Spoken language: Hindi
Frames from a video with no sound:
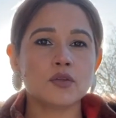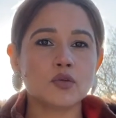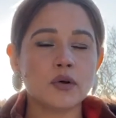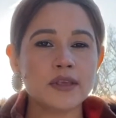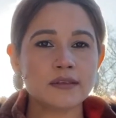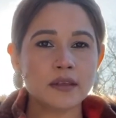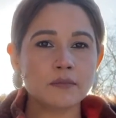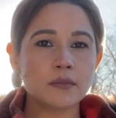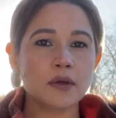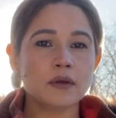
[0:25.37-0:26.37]
थोड़ी सी
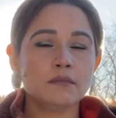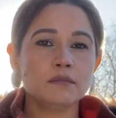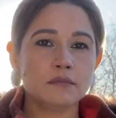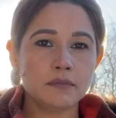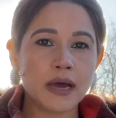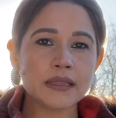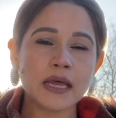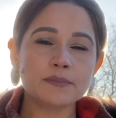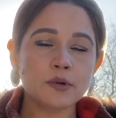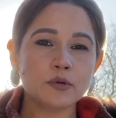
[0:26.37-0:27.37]
बात
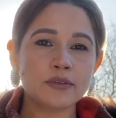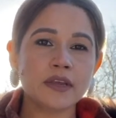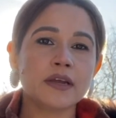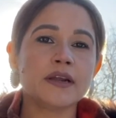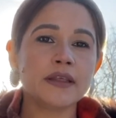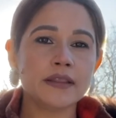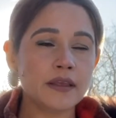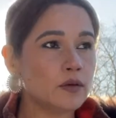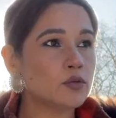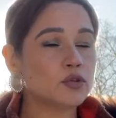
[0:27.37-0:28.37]
आप लोगों से करनी थी
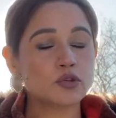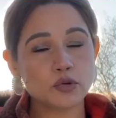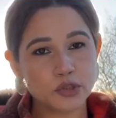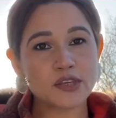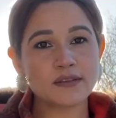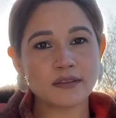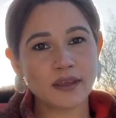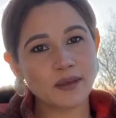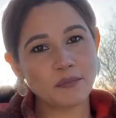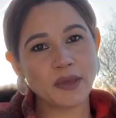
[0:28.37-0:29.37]
कुछ क्वेश्चंस थे
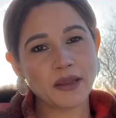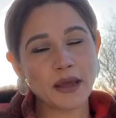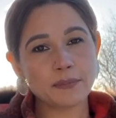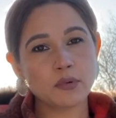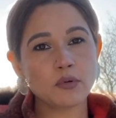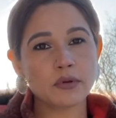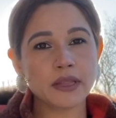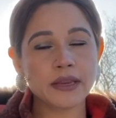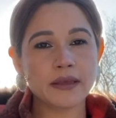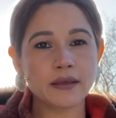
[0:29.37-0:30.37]
मेरे आप लोगों के
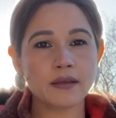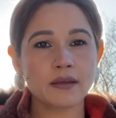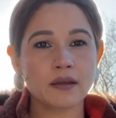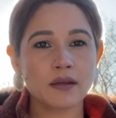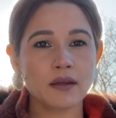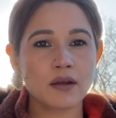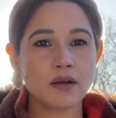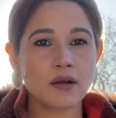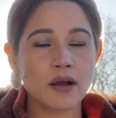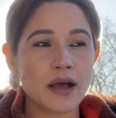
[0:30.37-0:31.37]
लिए
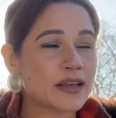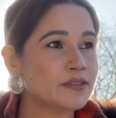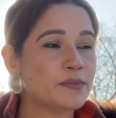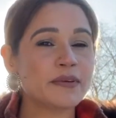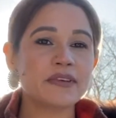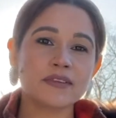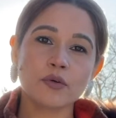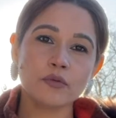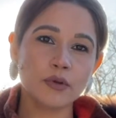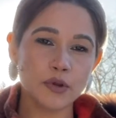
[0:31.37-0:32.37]
आज मैं वैसे
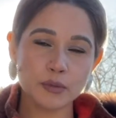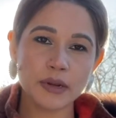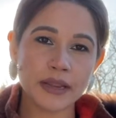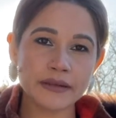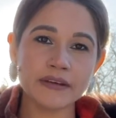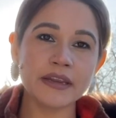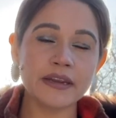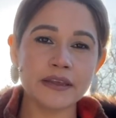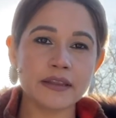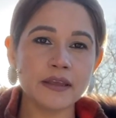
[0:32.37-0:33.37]
कोई वीडियो बनाने वाली
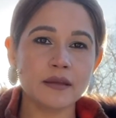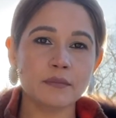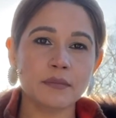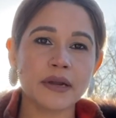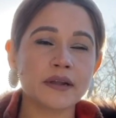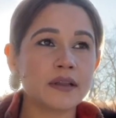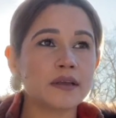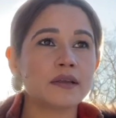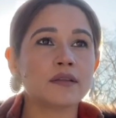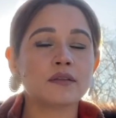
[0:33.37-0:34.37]
नहीं थी
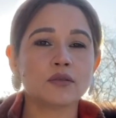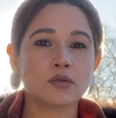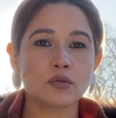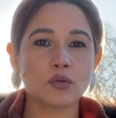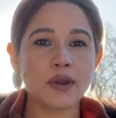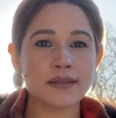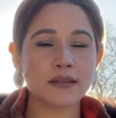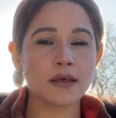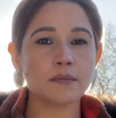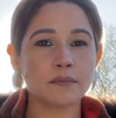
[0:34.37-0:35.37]
बट थोड़ा
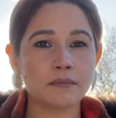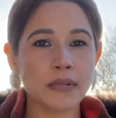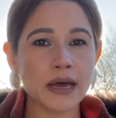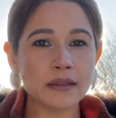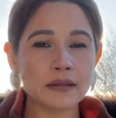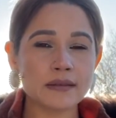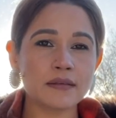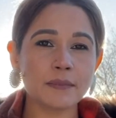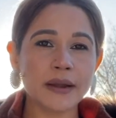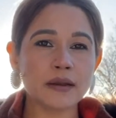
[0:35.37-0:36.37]
सा बात
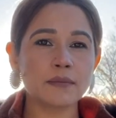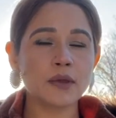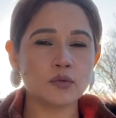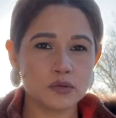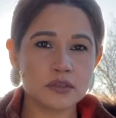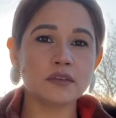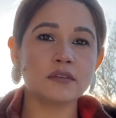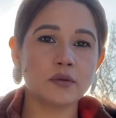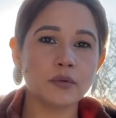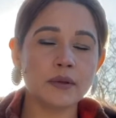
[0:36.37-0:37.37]
किसी मैटर में कुछ चीज़
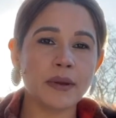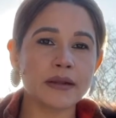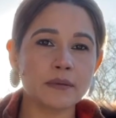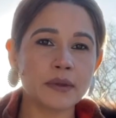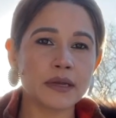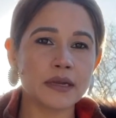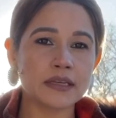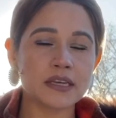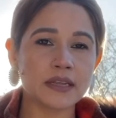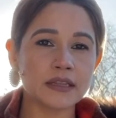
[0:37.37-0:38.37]
ज़रूरी मैटर में करना
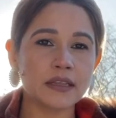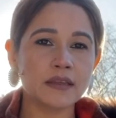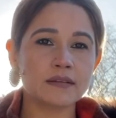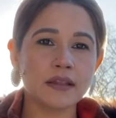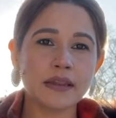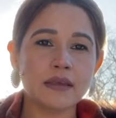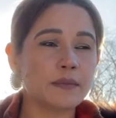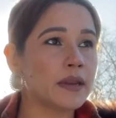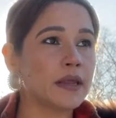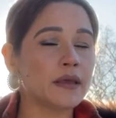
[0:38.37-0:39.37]
चाह रही थी इसीलिए
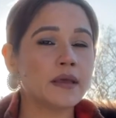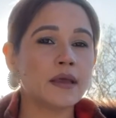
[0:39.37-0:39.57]
मैंने